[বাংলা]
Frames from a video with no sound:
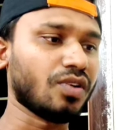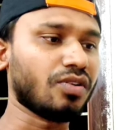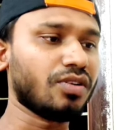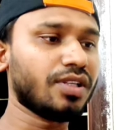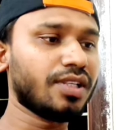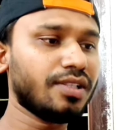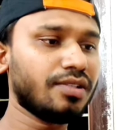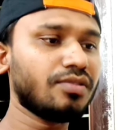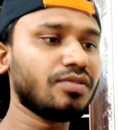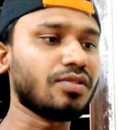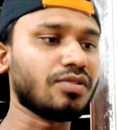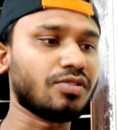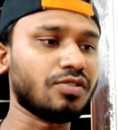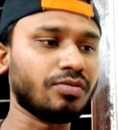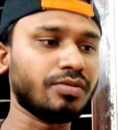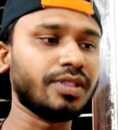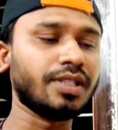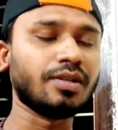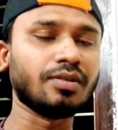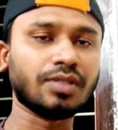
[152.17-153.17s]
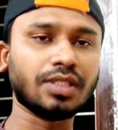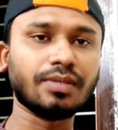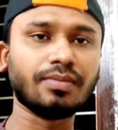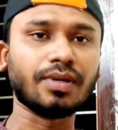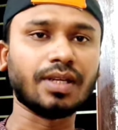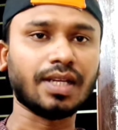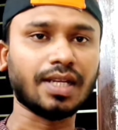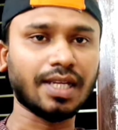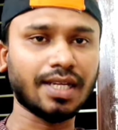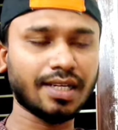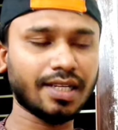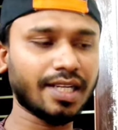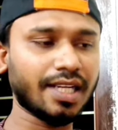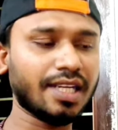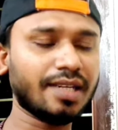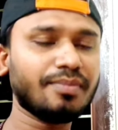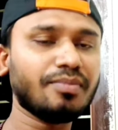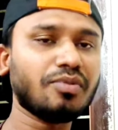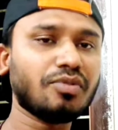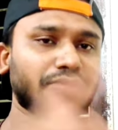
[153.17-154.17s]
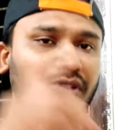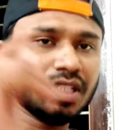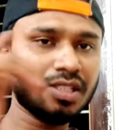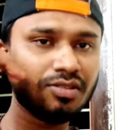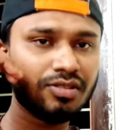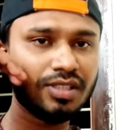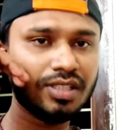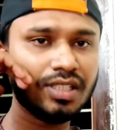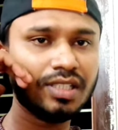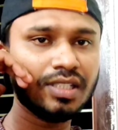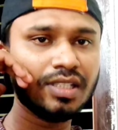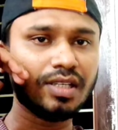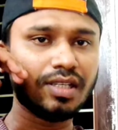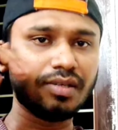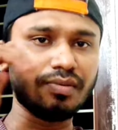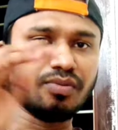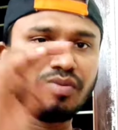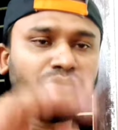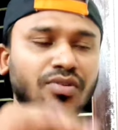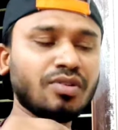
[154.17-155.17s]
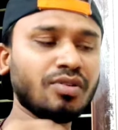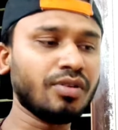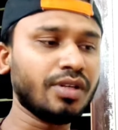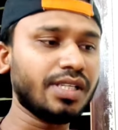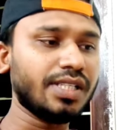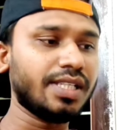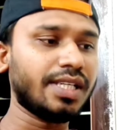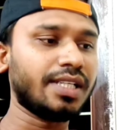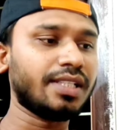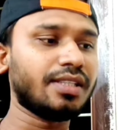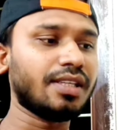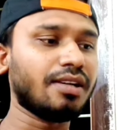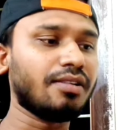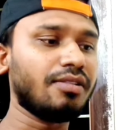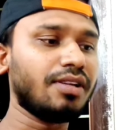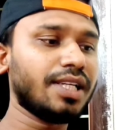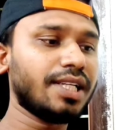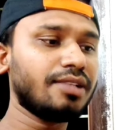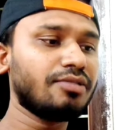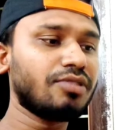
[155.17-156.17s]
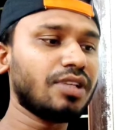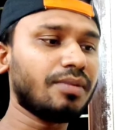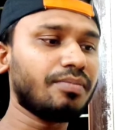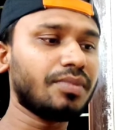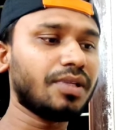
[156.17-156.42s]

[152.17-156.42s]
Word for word: তখন কিন্তু অসুবিধা হতে পারে কারণ কানে পর্দা যদি ফুটো হয়ে যায় তাহলে কিন্তু